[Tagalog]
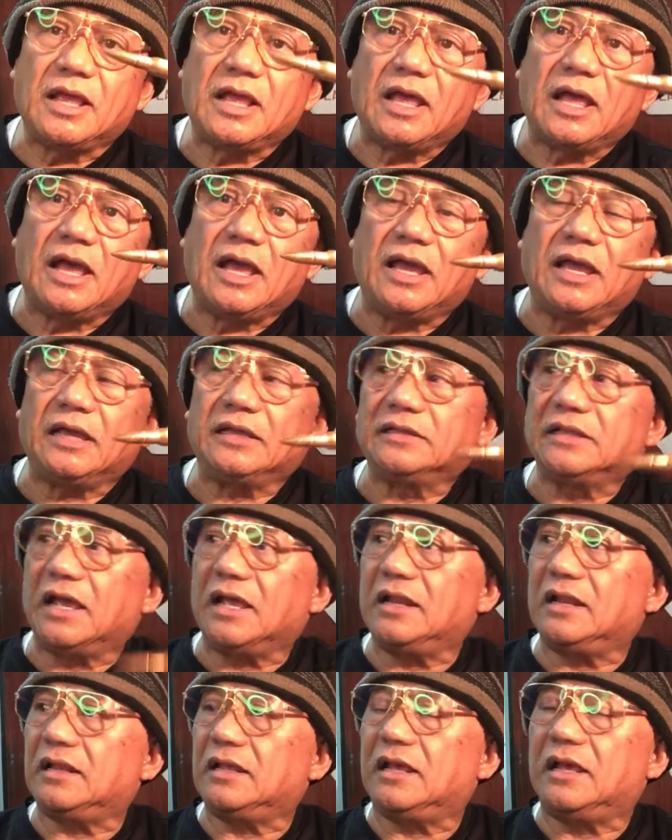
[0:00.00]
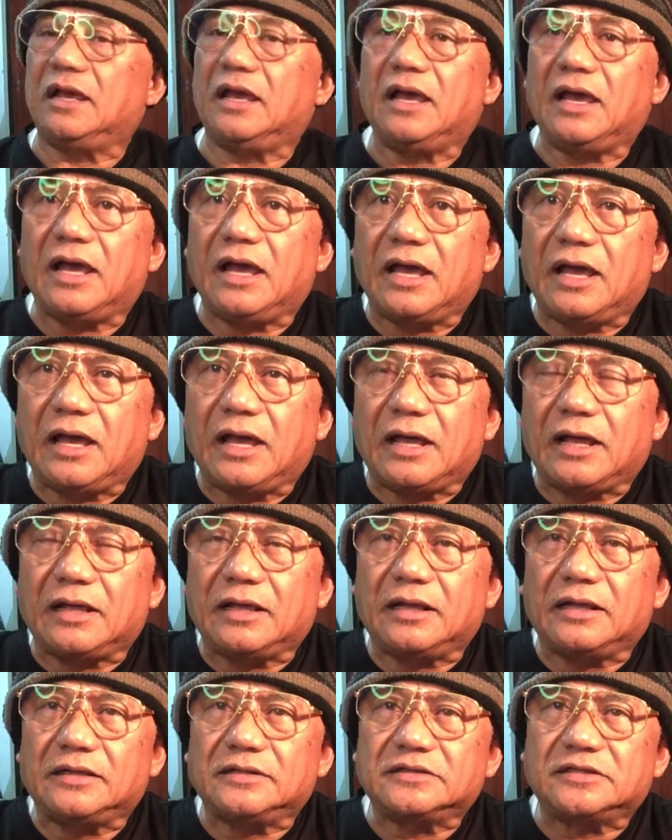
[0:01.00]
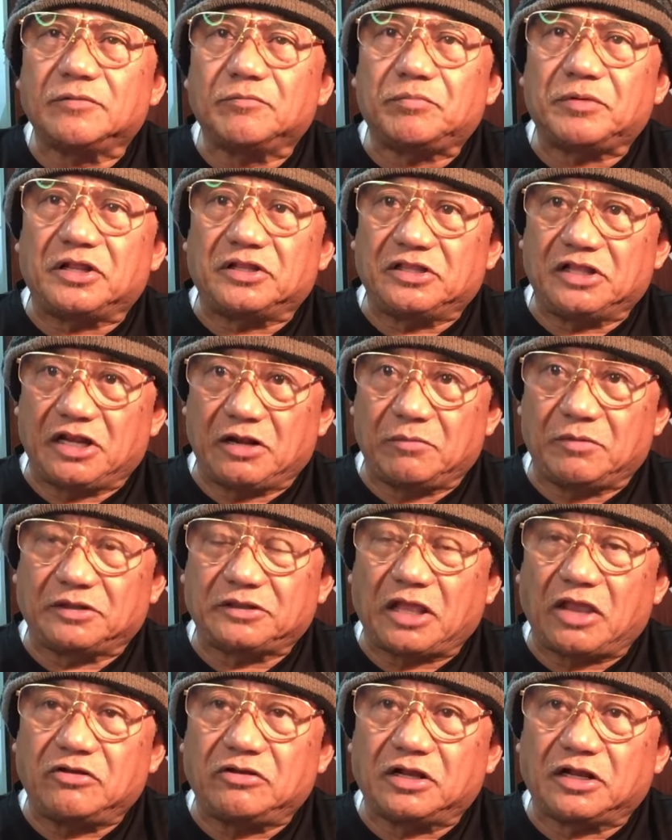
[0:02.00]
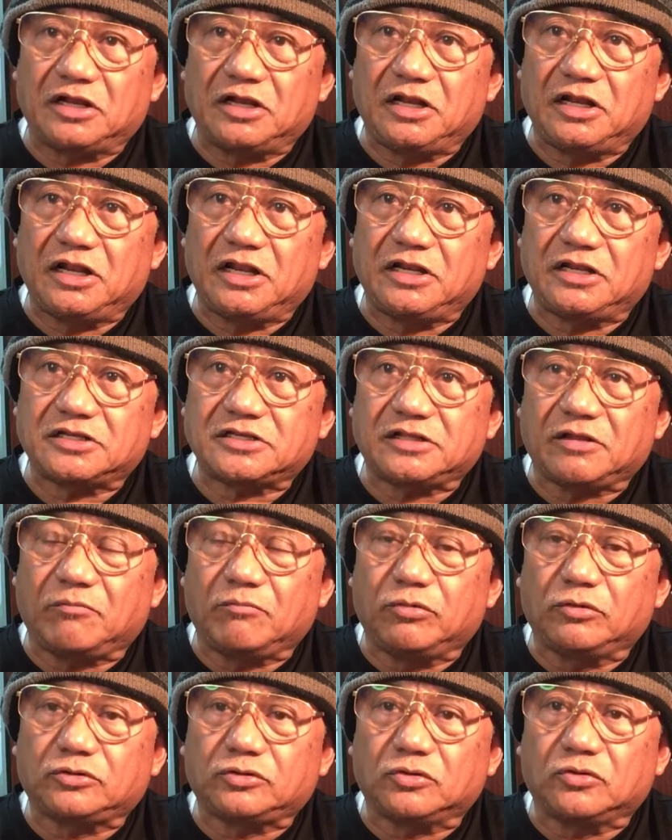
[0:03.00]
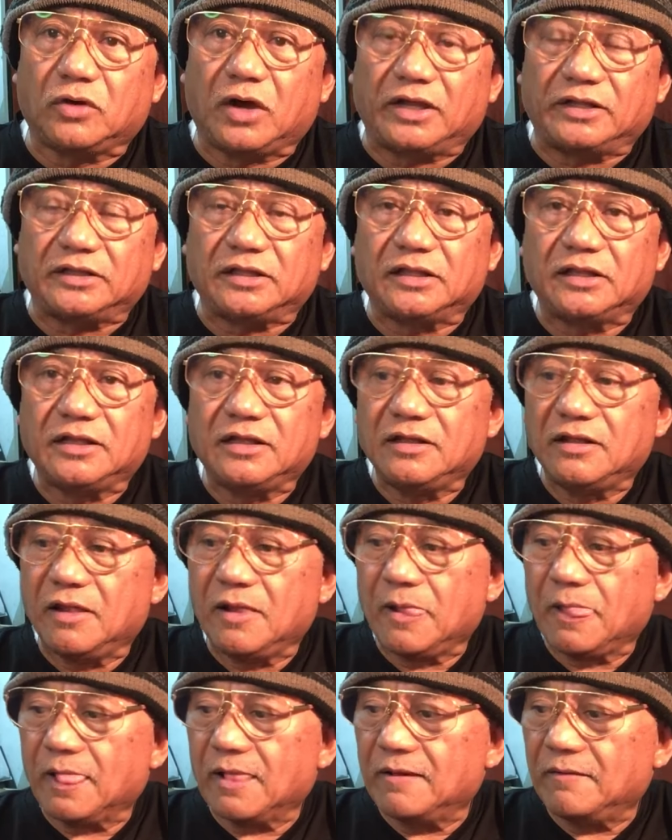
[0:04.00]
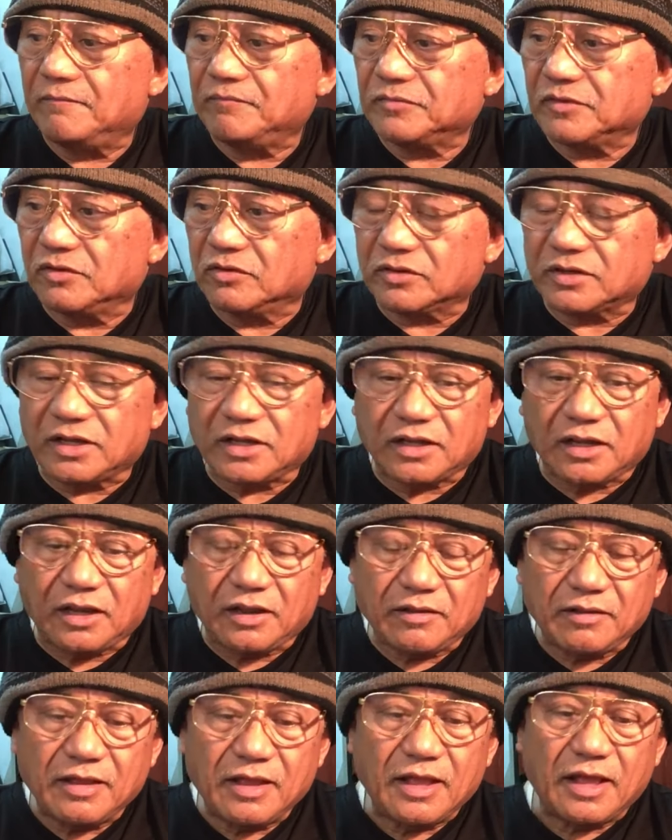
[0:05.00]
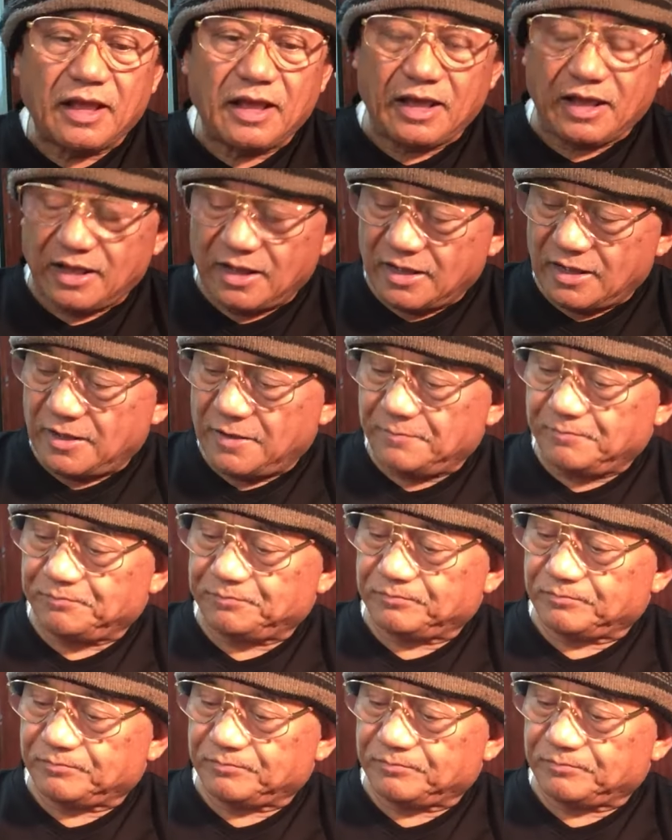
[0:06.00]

ay dahil uh, ah, simple di naman tayo naglilinis ng bultuhan. Okay? Uh,